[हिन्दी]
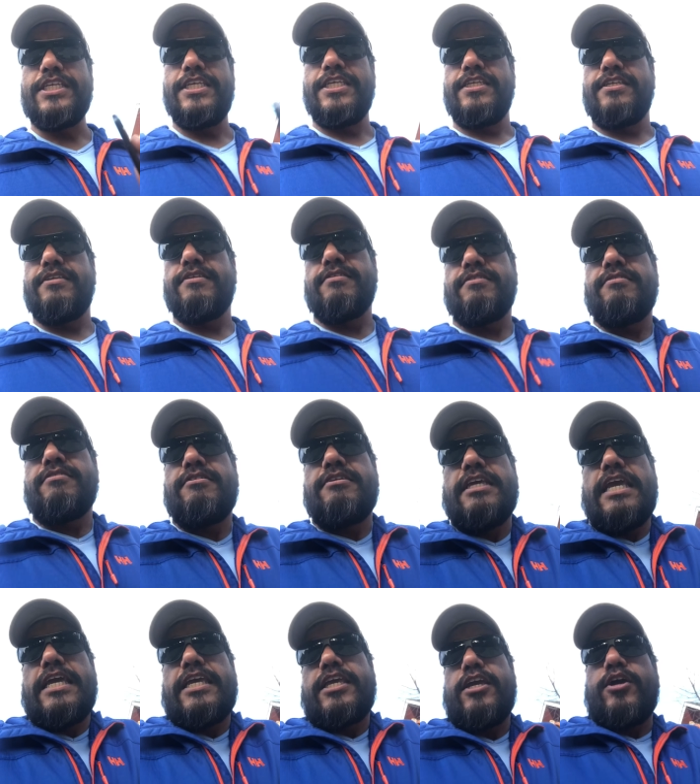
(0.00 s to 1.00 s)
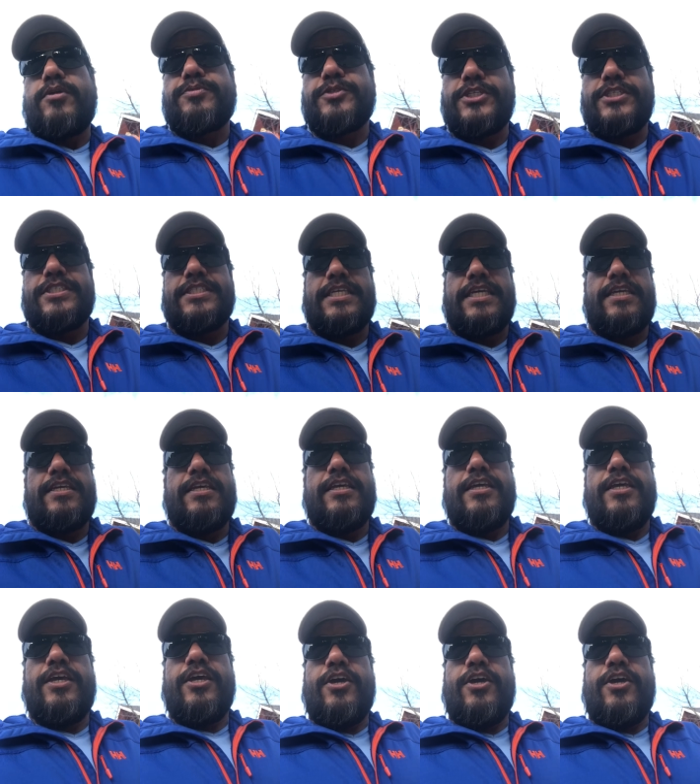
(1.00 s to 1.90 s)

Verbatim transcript: क्या क्या ऑप्शन हैं